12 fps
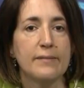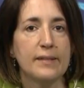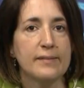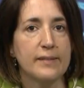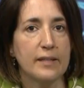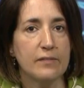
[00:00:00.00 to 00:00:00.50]
deve
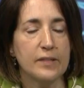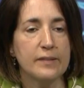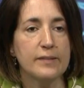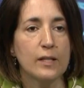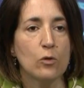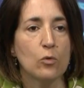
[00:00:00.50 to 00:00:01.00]
essere
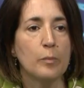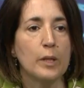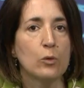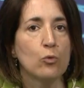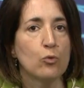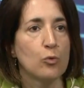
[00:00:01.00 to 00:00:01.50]
vista
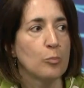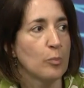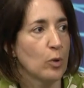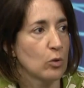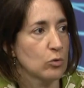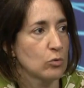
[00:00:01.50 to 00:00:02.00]
come un
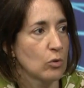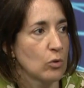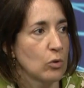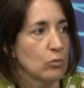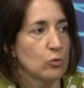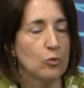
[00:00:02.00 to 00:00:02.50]

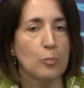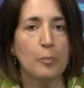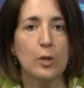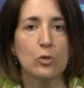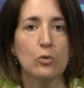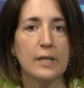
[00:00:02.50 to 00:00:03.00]
supporto, un
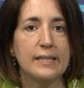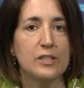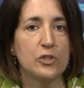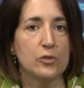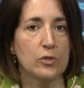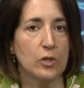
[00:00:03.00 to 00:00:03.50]
supporto
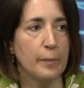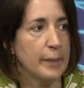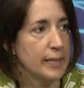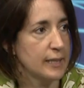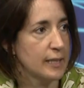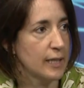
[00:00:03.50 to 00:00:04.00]
decisione
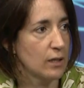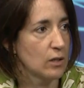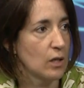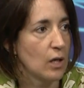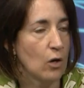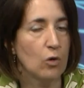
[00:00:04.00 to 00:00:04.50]
medica.
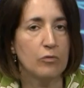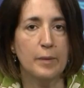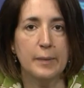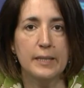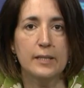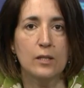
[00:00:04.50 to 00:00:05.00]

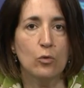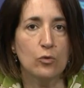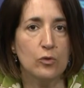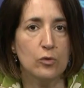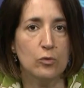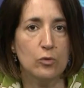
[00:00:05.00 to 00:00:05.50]
Ovviamente non
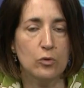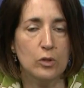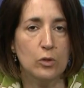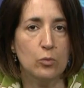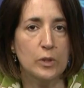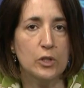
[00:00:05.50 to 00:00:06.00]
si
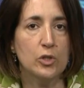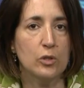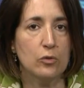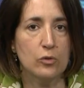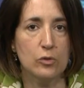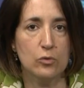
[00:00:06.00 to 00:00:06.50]
sostituisce,
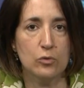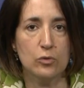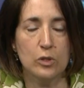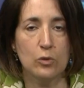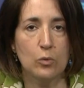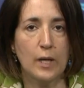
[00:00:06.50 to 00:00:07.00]
non si
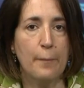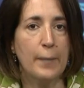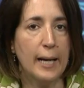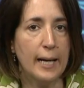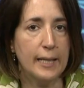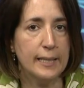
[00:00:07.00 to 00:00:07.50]
sostituirà
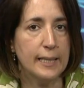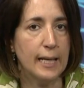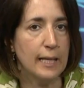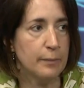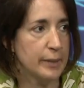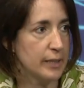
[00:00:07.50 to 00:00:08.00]
mai
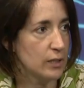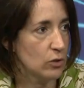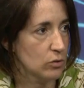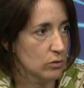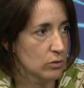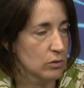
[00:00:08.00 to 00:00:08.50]
al
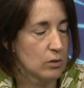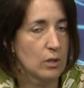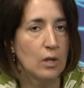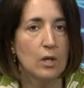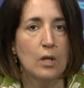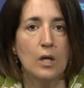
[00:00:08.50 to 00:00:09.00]
medico,
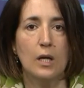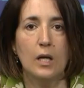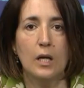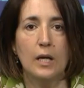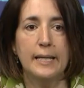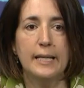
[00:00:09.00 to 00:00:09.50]

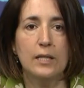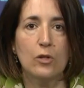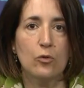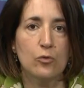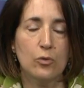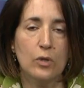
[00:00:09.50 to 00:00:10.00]
eh, nel
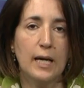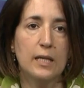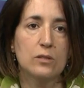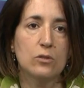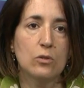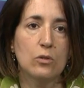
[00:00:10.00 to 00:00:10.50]
nostro
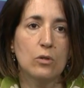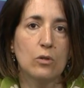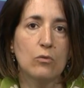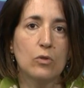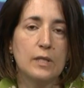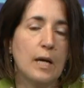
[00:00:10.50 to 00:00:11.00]

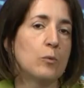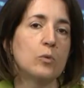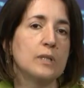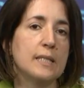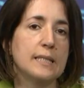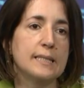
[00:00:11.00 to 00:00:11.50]
caso eh, vogliamo
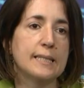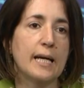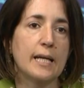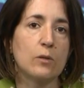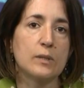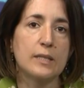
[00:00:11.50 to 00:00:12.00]

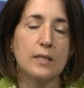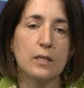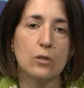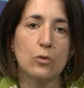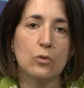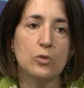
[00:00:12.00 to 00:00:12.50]
utilizzare queste
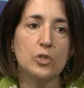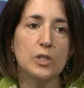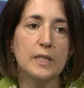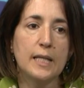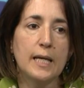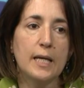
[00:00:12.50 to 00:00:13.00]

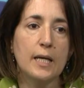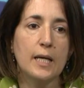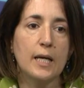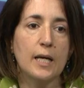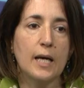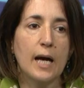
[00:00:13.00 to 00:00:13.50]
tecnologie eh,
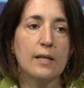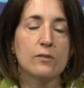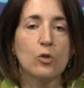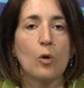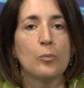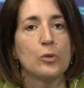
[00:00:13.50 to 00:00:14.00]
a
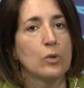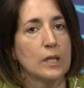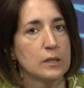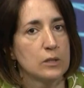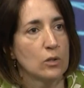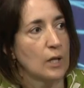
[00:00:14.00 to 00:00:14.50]
scopo
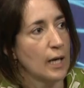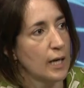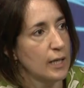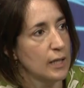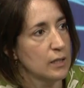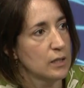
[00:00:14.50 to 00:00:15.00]

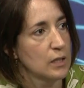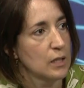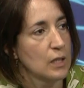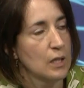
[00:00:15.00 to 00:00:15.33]
educazionale,